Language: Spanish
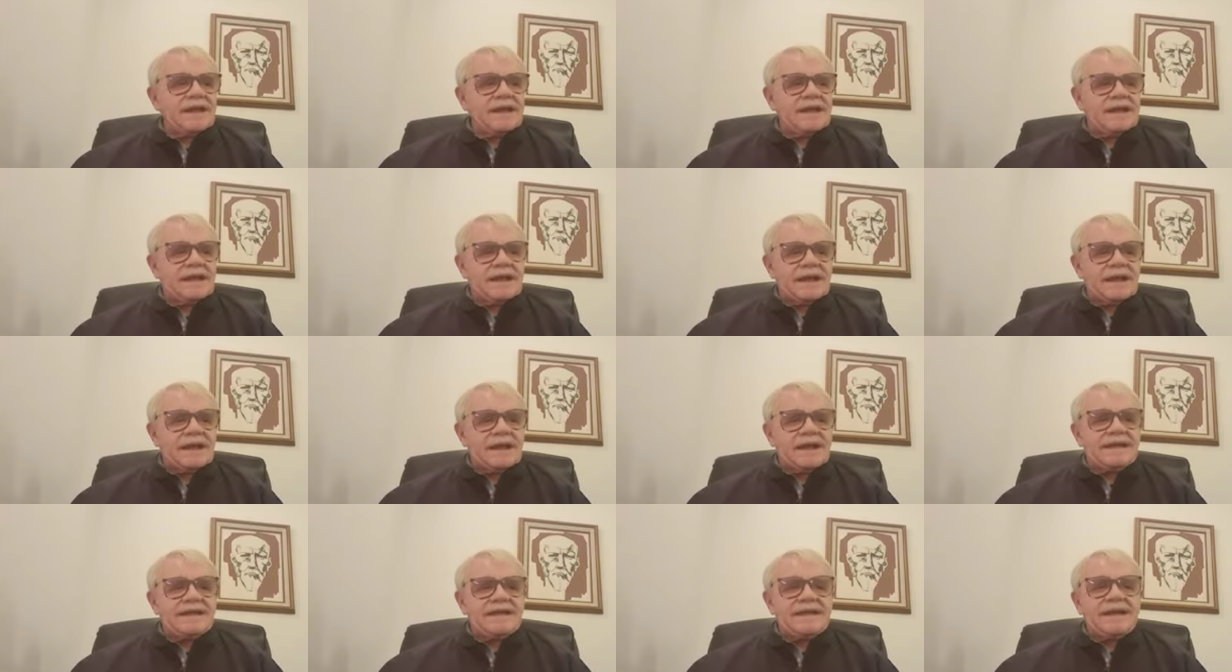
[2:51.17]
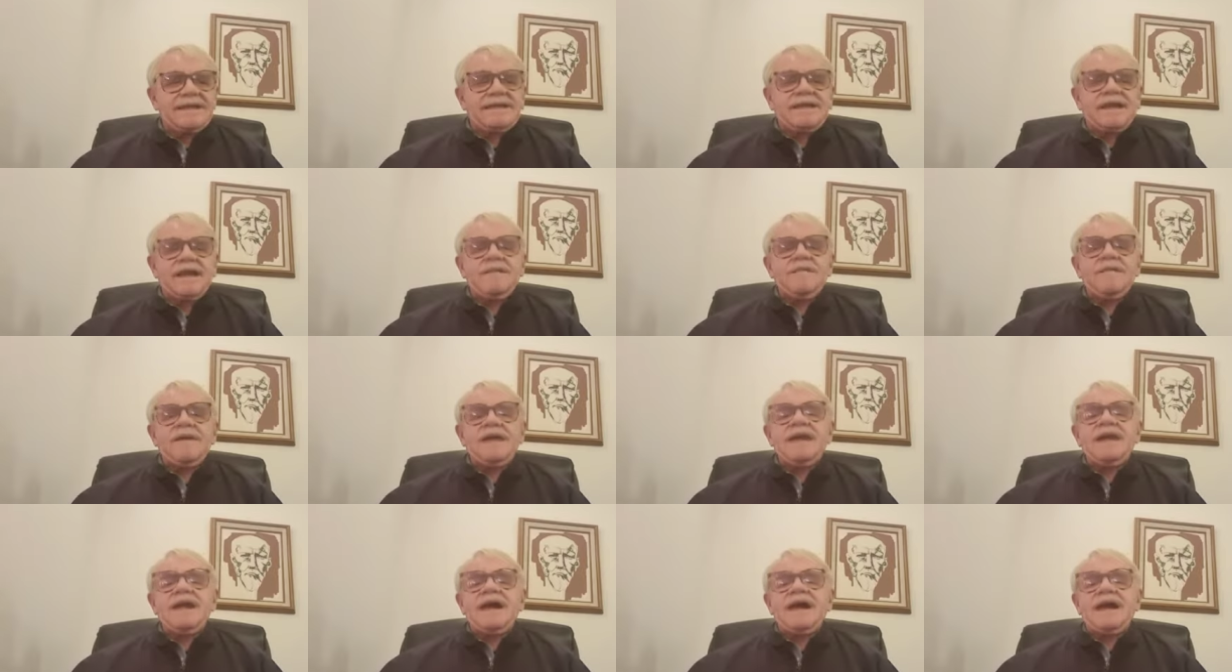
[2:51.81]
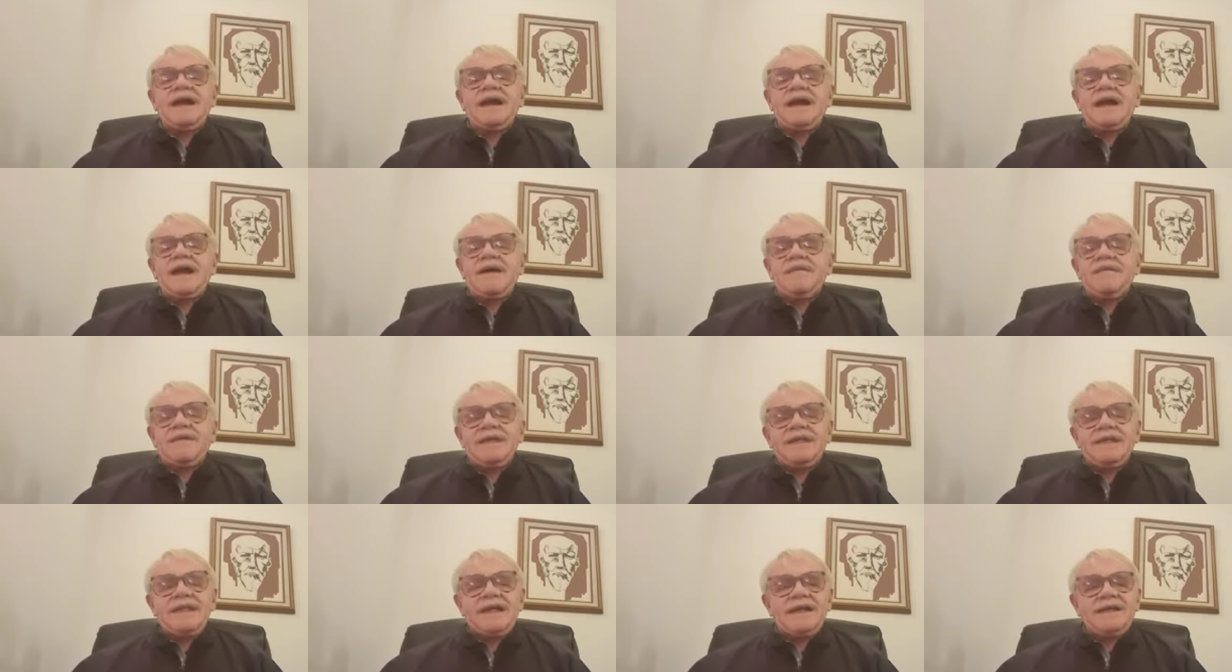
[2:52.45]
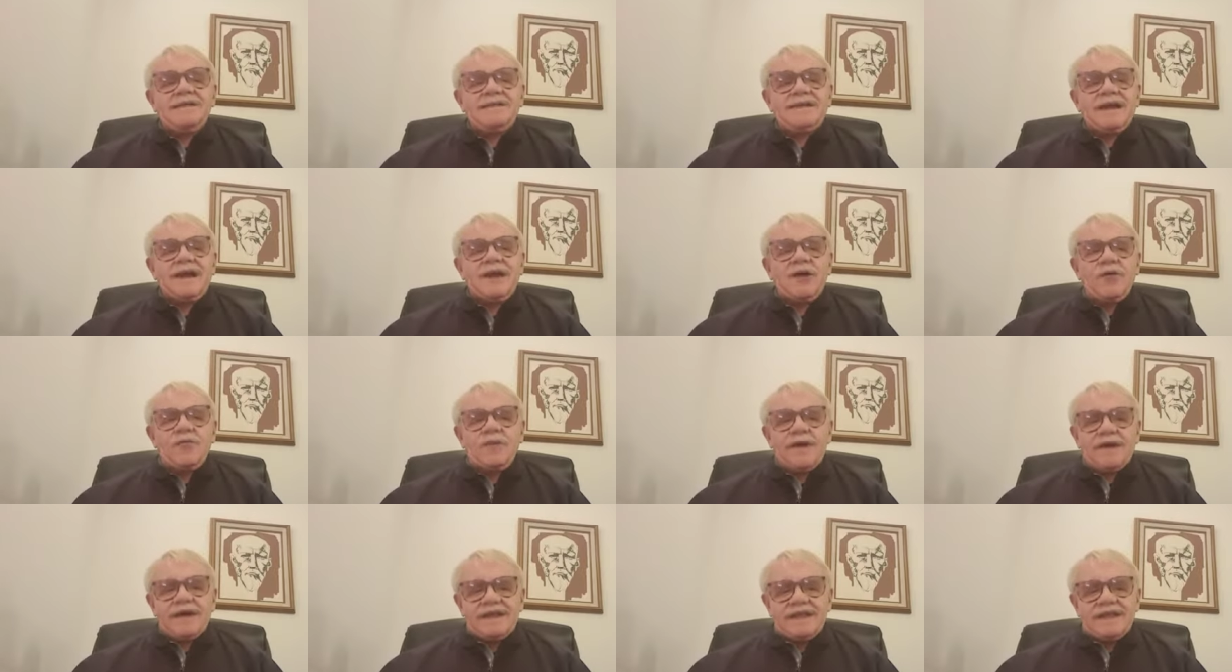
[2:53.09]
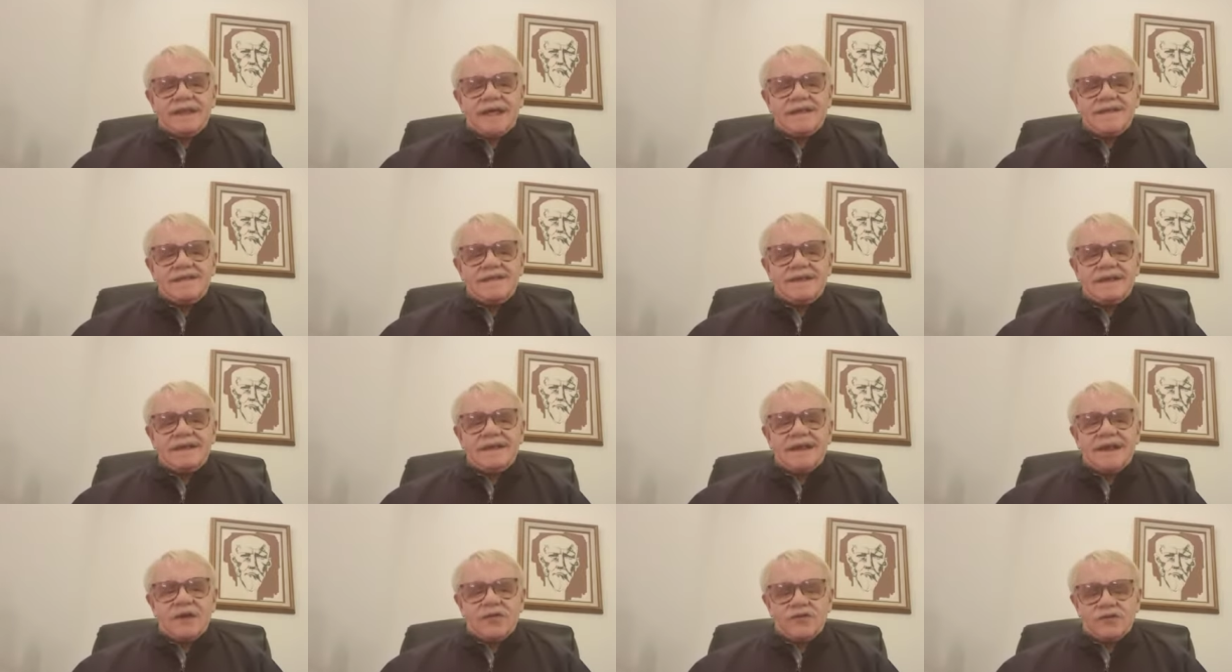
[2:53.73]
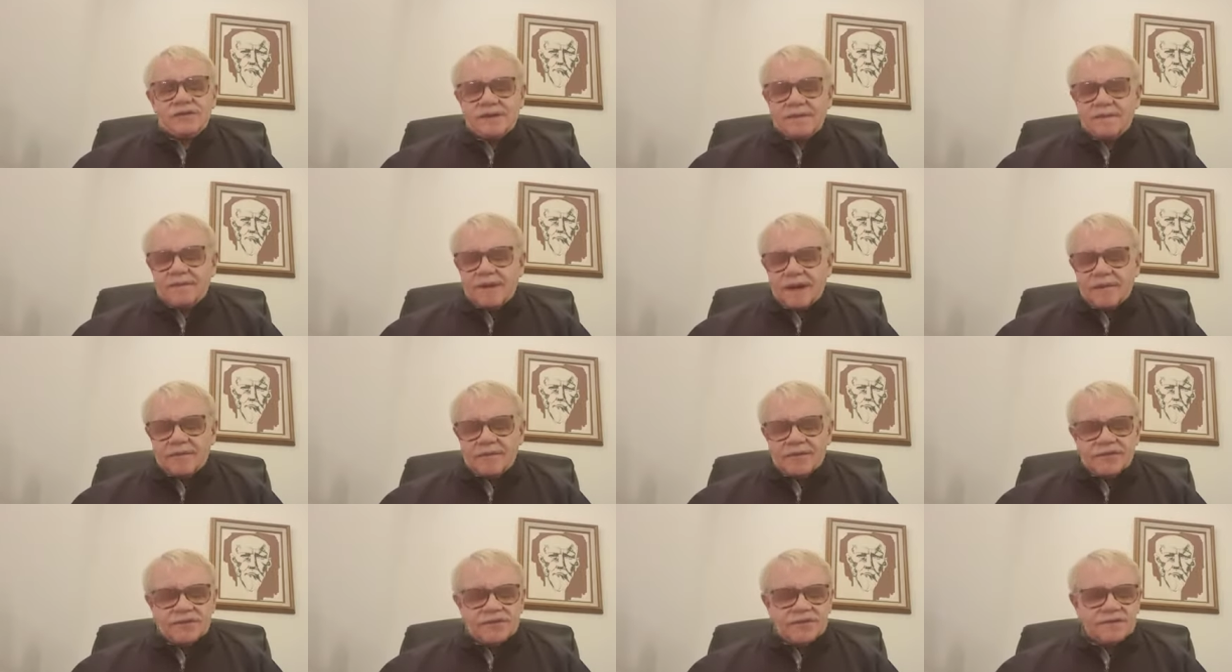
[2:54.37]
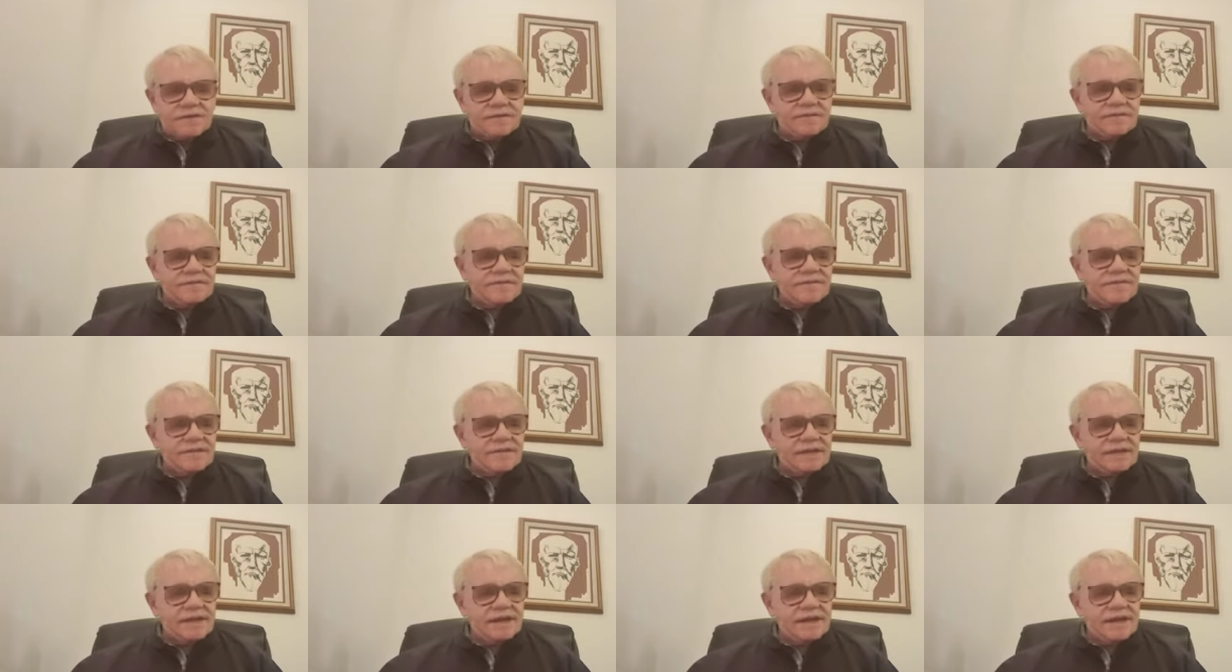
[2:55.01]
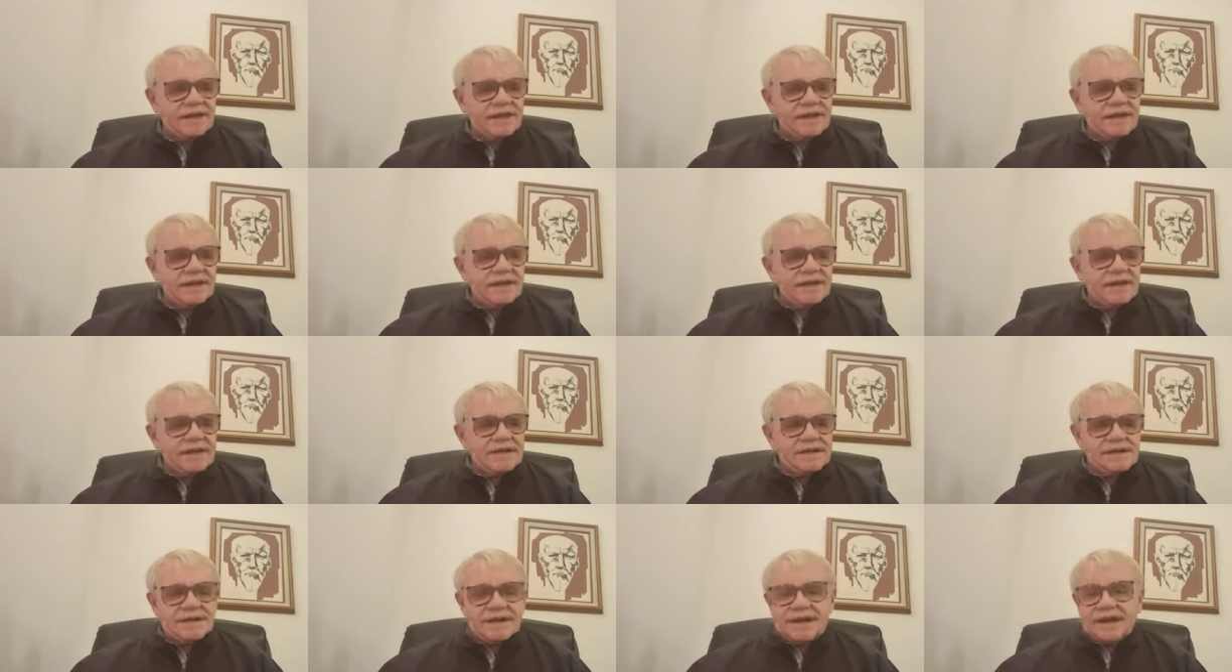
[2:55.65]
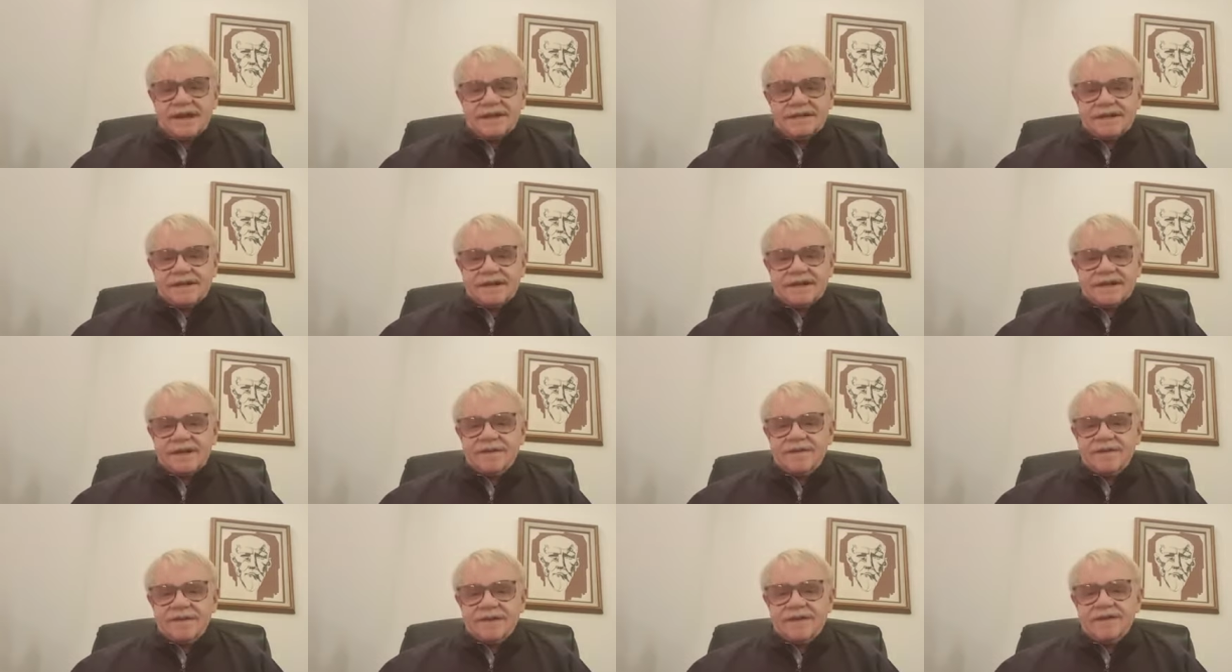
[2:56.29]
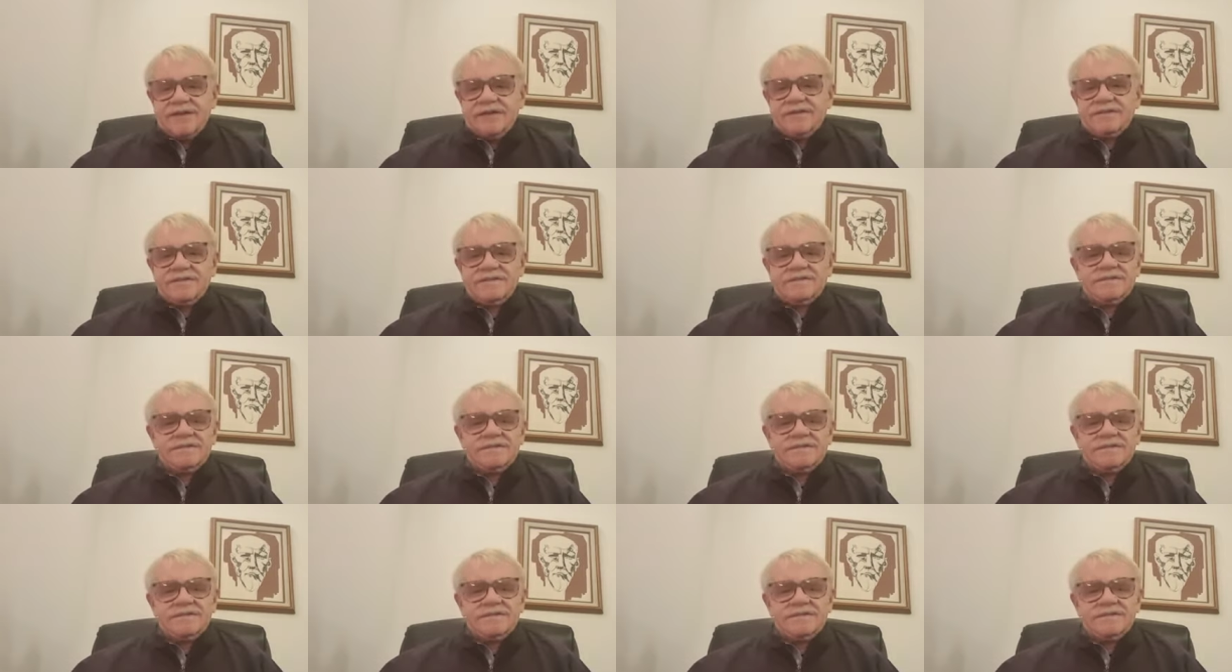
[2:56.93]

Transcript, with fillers: que determinan la vida de la humanidad sin que lo sepamos. Sería terrible, ¿no?